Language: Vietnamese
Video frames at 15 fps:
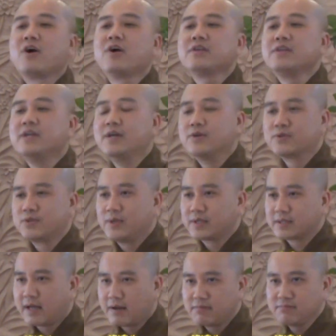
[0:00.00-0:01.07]
có nhiều
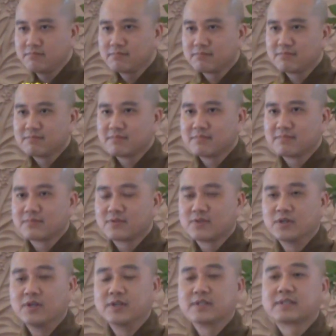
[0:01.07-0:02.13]
truyền thống
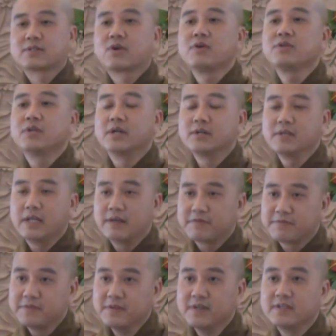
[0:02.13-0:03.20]
người có những
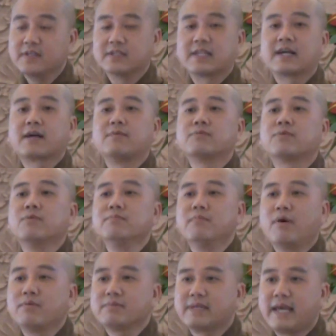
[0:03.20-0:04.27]
địa phương người ta không
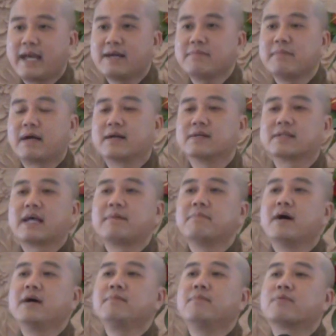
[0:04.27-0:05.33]
cúng bốn chén mà người
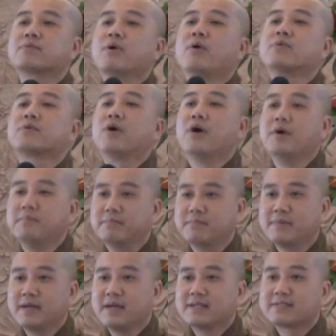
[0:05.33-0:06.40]
ta bới một tô
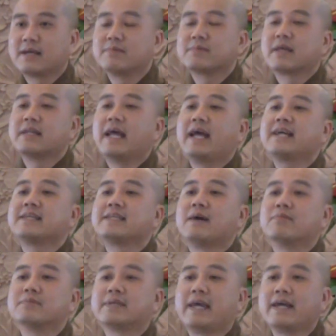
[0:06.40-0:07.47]
cơm xong ta để
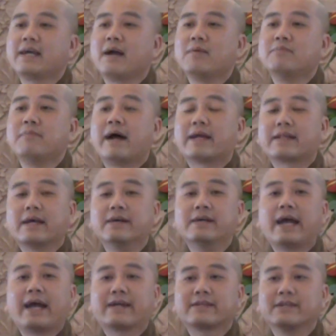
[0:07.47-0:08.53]
chồng chén ông bà
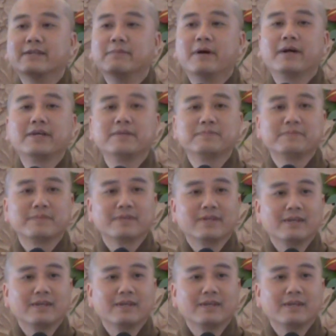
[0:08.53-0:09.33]
tự ăn tự bới